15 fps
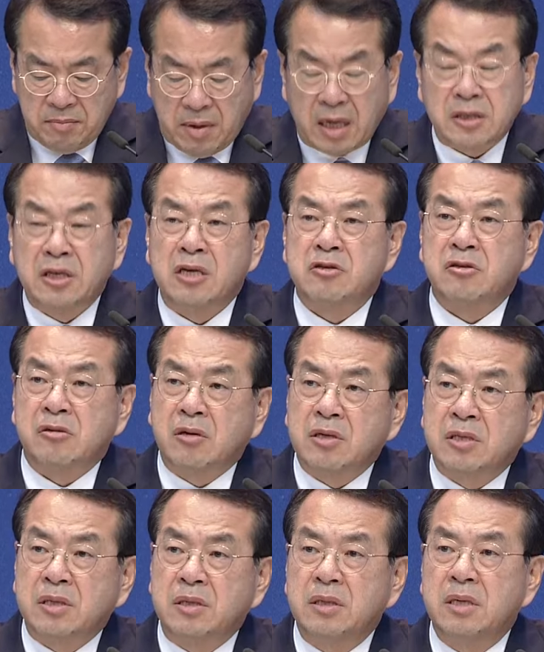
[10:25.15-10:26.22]
맞이해 줄
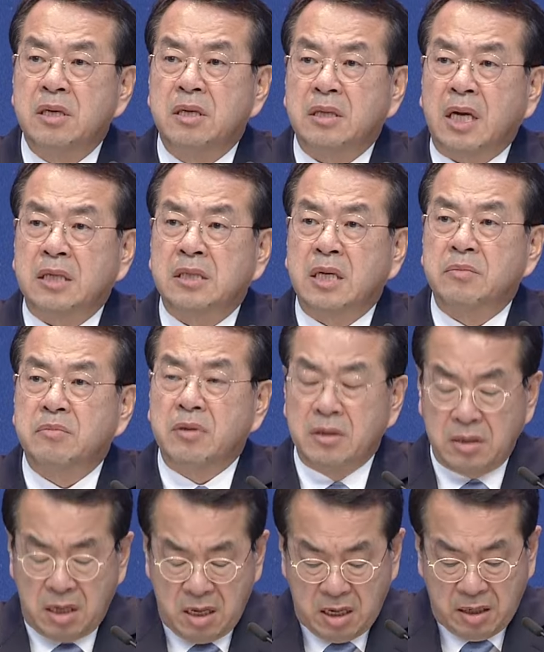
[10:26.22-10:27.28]
것을 다시
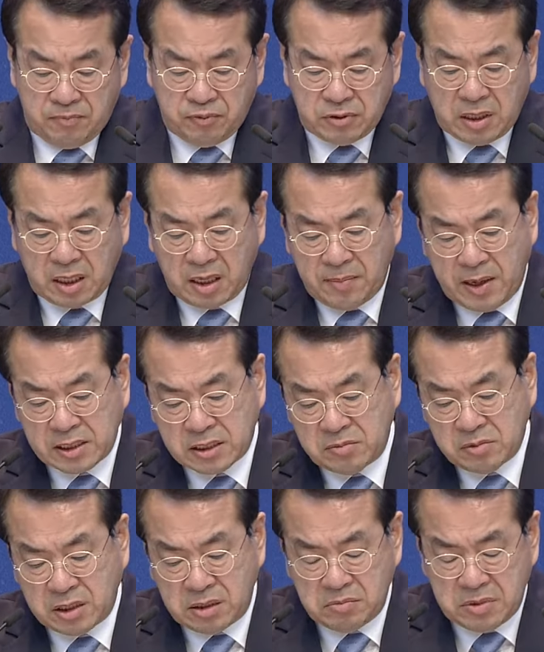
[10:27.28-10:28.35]
한번 부탁의
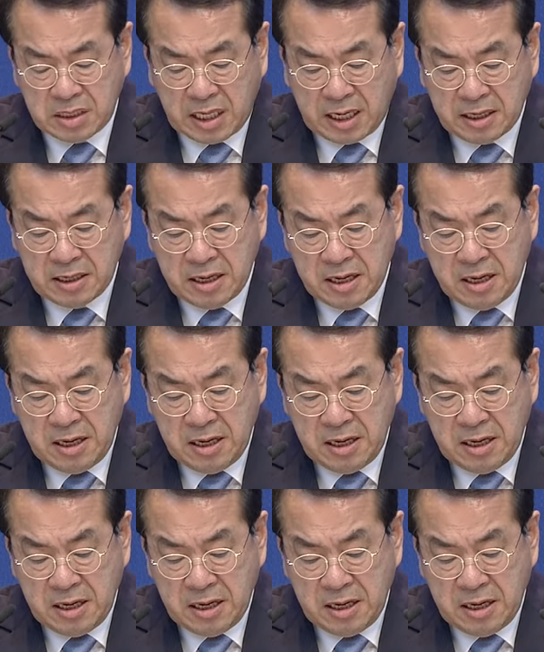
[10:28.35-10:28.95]
말씀드립니다.